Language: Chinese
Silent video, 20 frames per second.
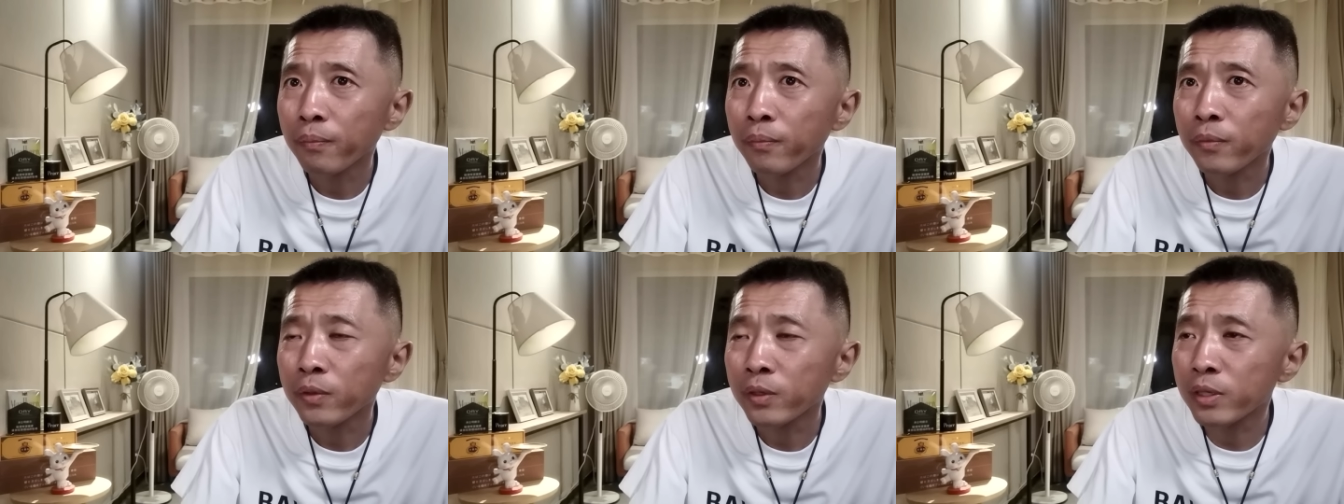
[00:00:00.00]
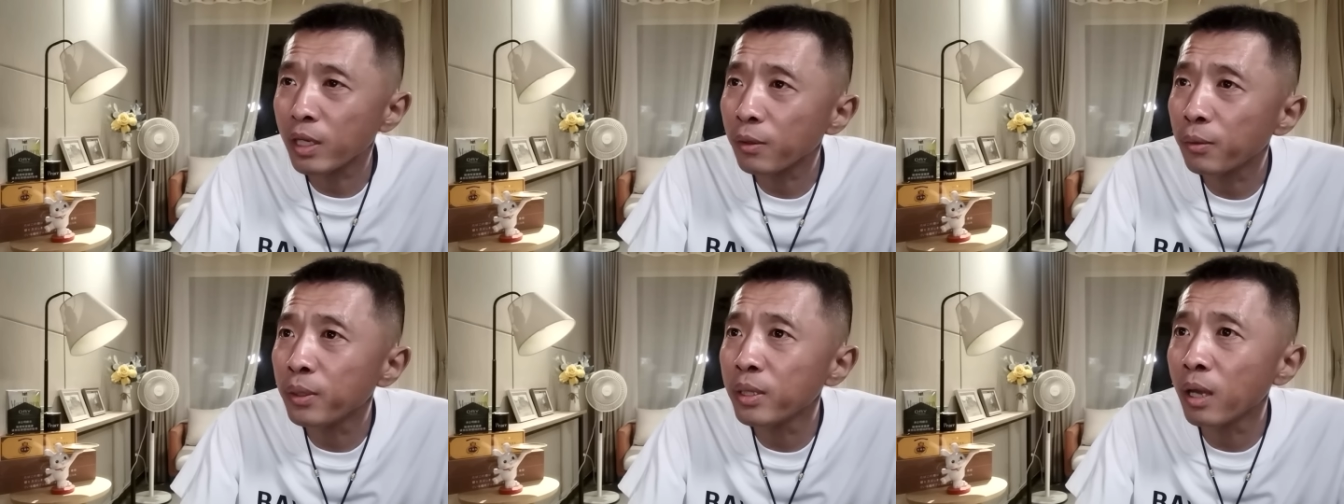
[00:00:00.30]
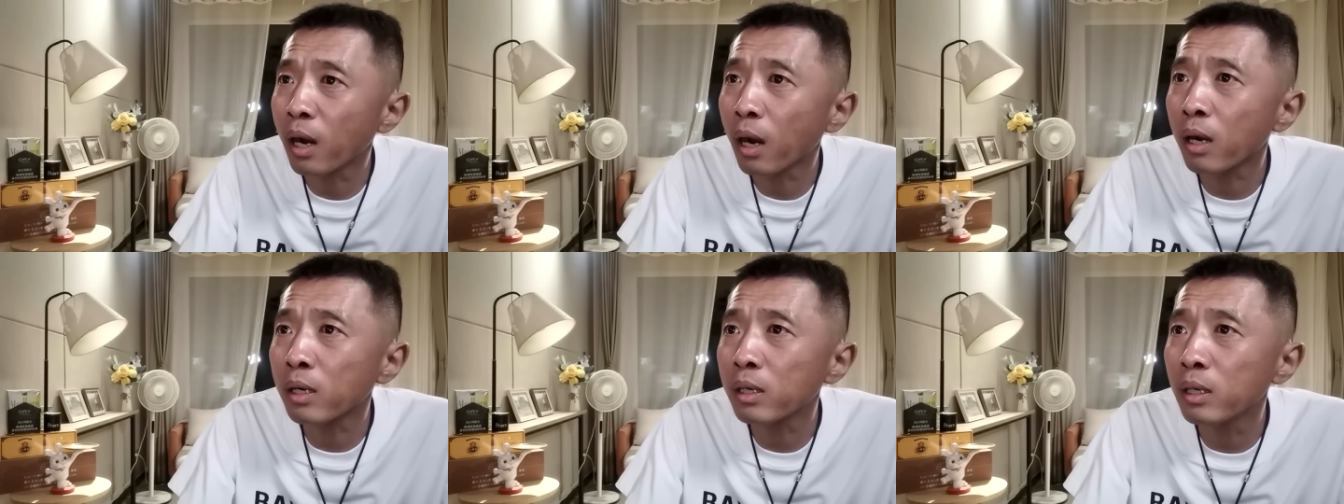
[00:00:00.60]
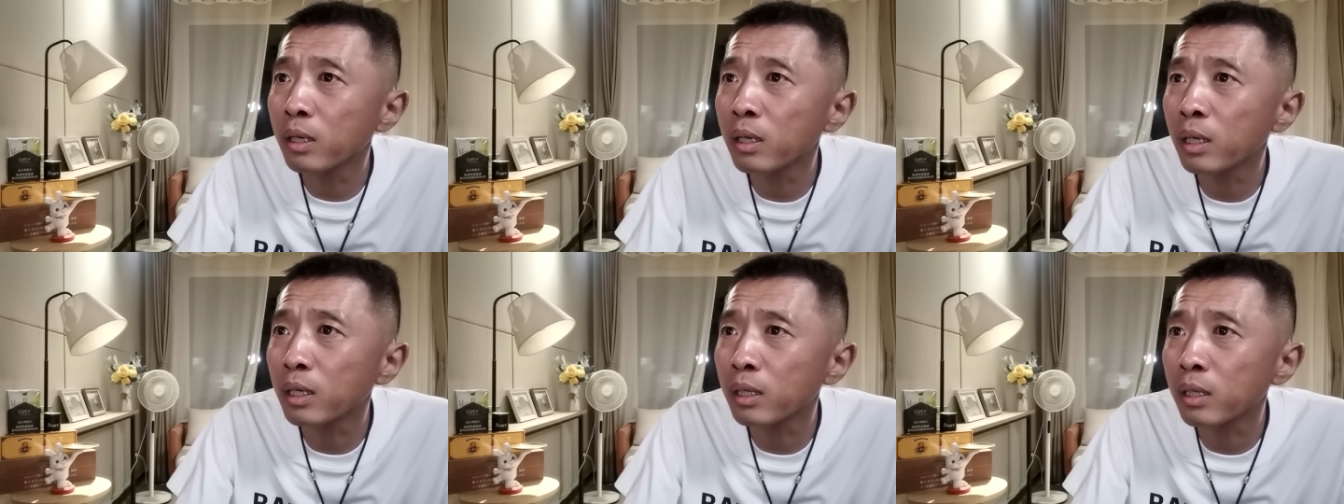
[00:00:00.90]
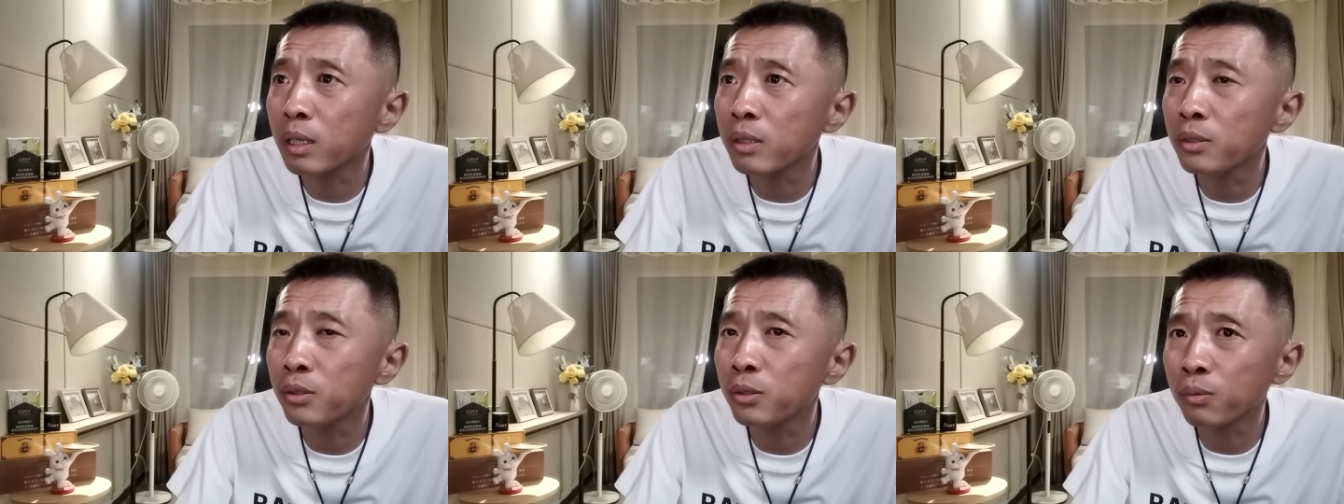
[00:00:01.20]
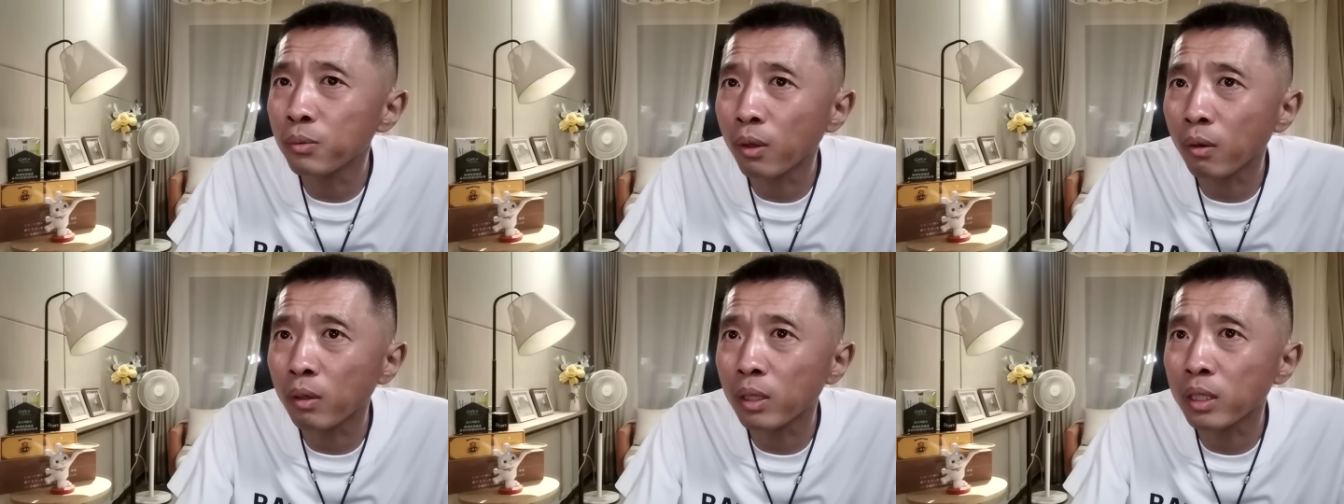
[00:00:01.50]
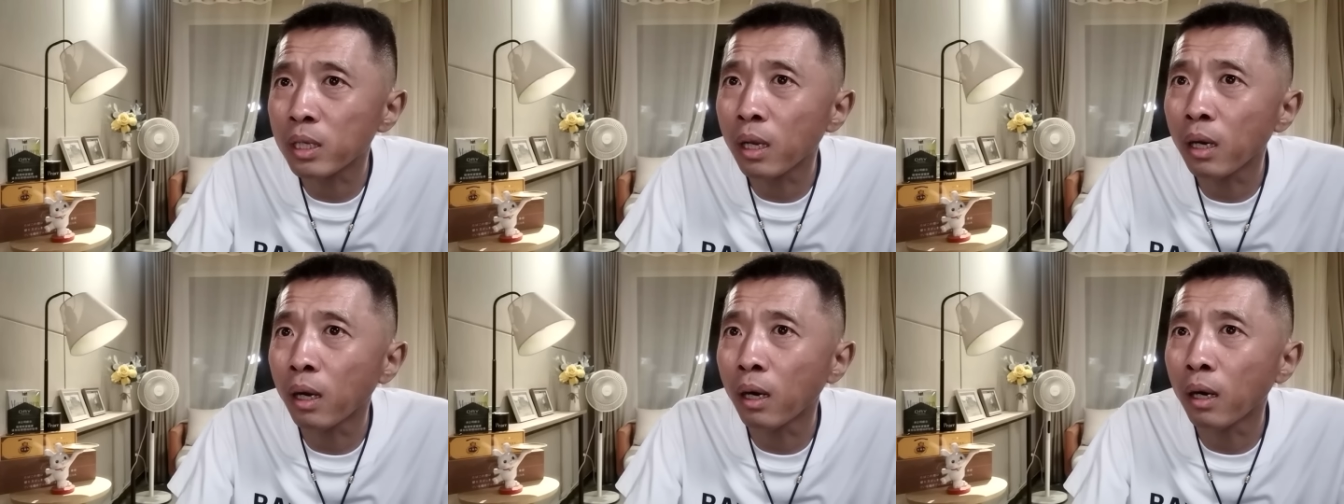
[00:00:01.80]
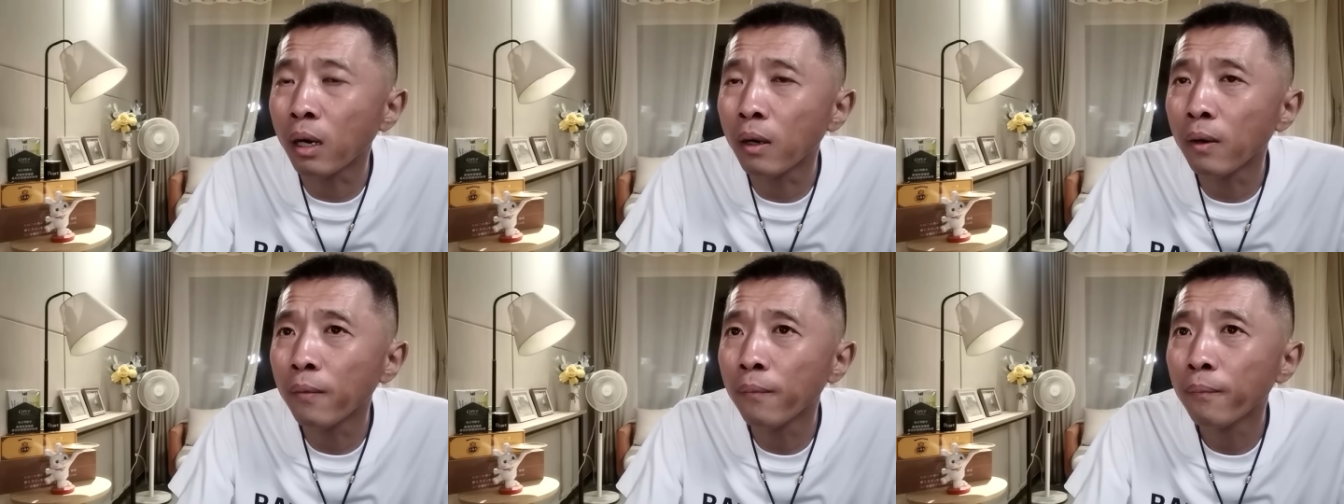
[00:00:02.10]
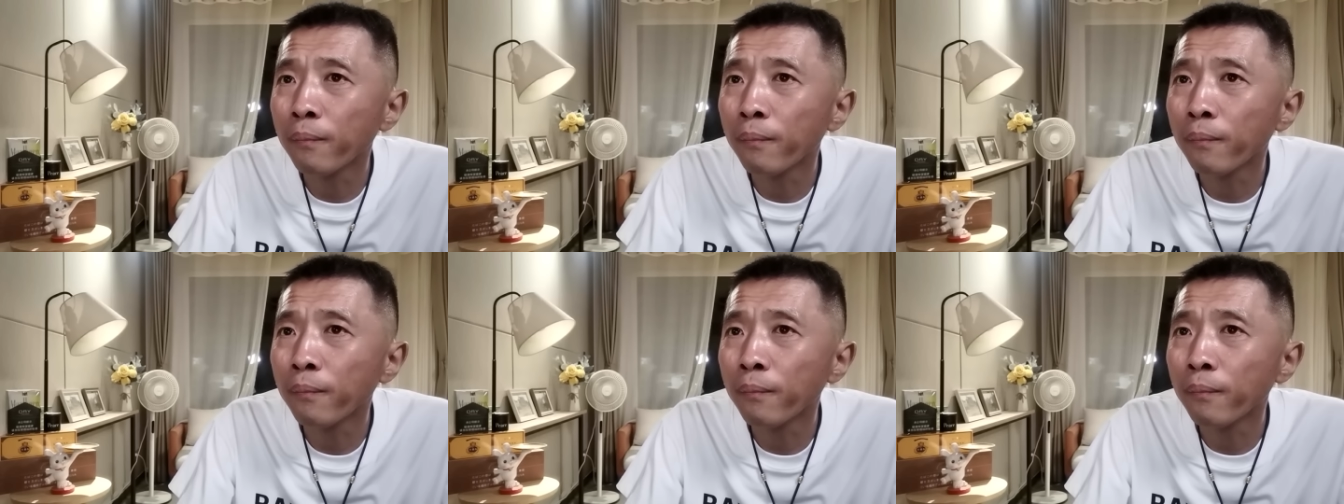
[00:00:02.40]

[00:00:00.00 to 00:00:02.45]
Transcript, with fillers: 这回呢，二哥跟踪到了银行，